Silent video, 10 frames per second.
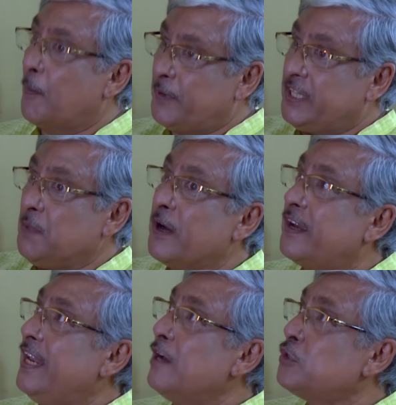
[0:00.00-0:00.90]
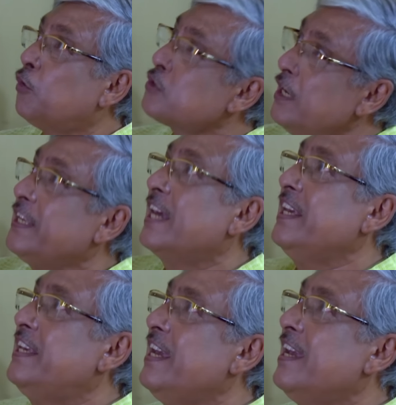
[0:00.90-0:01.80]
আমাদের দীপকের জন্য মেয়ে
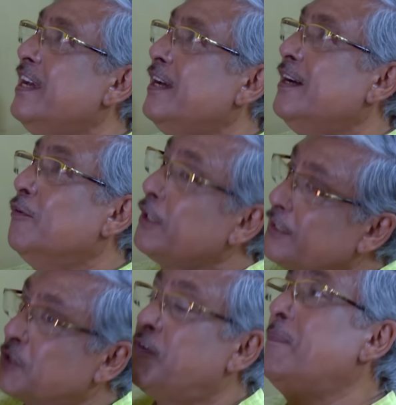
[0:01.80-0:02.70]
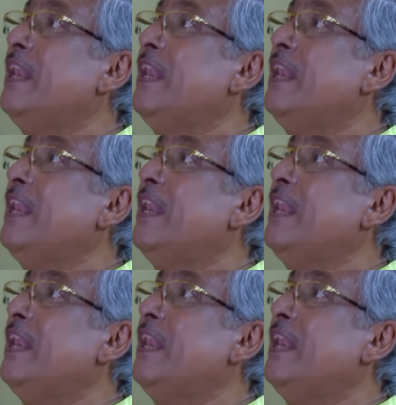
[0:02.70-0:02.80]
দেখেছে ছবিও নিয়ে